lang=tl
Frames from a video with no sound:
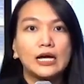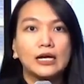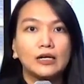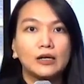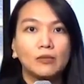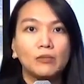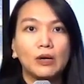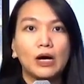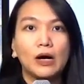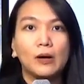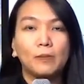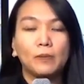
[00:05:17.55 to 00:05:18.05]

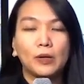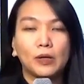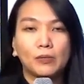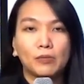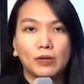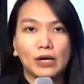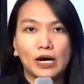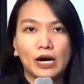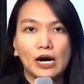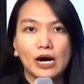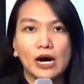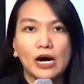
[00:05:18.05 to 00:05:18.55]
ng mga
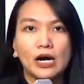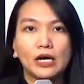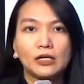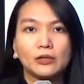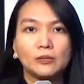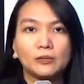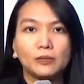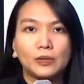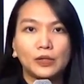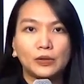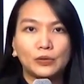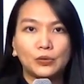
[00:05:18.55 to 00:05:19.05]
pagbaha
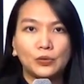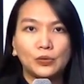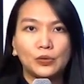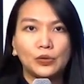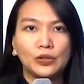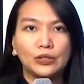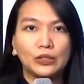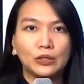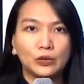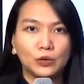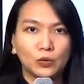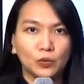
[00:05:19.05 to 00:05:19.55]
at
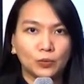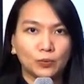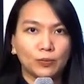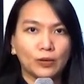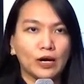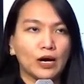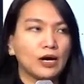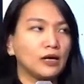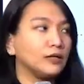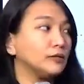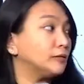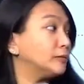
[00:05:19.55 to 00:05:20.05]
pagguho ng
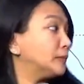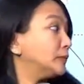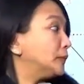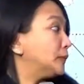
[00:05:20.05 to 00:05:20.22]
lupa.